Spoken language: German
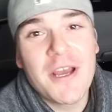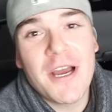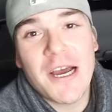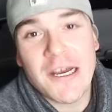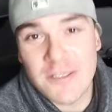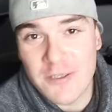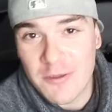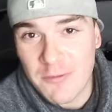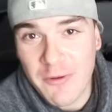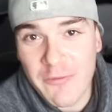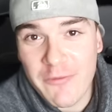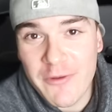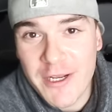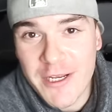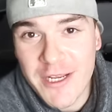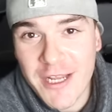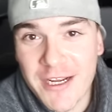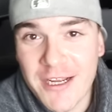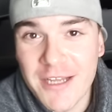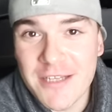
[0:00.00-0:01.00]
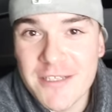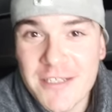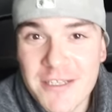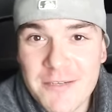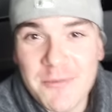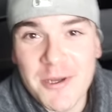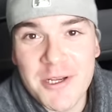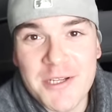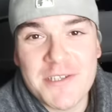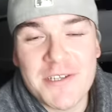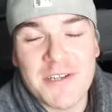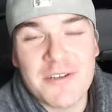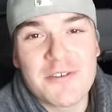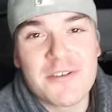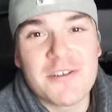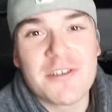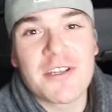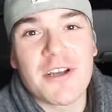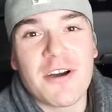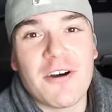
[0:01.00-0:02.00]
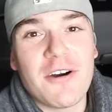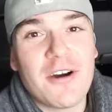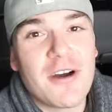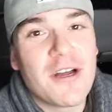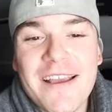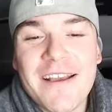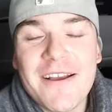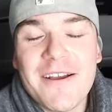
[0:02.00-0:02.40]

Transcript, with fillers: Also nochmal vielen Dank an dich, Mattes, natürlich auch.